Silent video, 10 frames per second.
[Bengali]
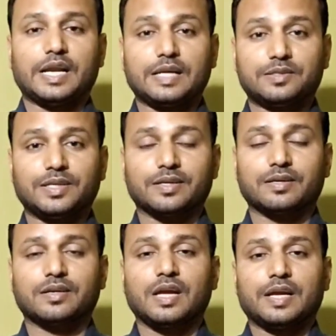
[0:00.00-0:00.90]
And I
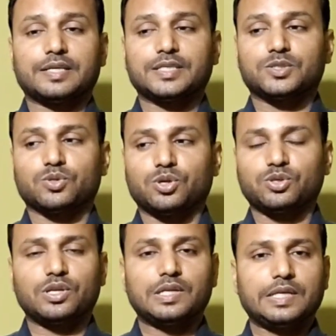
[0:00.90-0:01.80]
think it is not
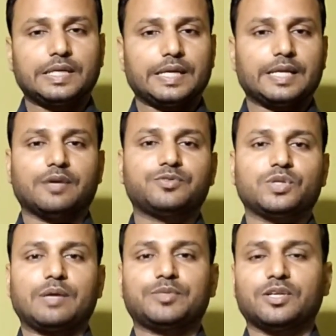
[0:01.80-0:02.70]
only enough
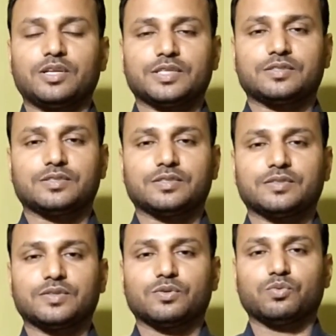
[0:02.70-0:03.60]
to have the knowledge,
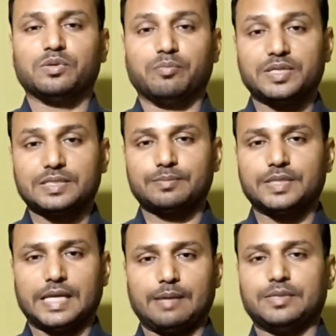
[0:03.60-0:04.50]
we must have
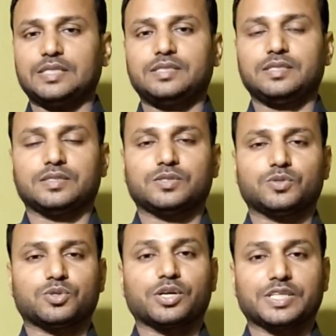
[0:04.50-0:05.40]
the abilities
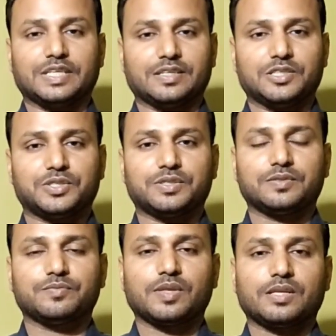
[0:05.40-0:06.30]
to talk in English.
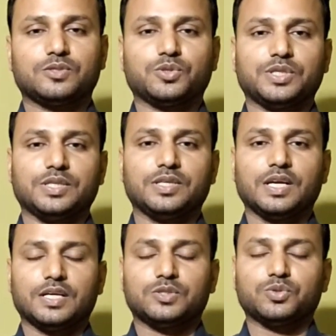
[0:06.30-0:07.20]
যদি
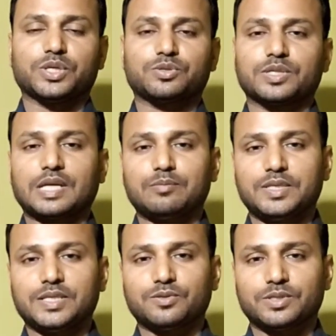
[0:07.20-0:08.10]
যুগের সঙ্গে তাল
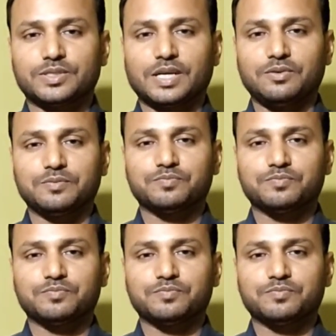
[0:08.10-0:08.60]
মিলিয়ে চলতে চাও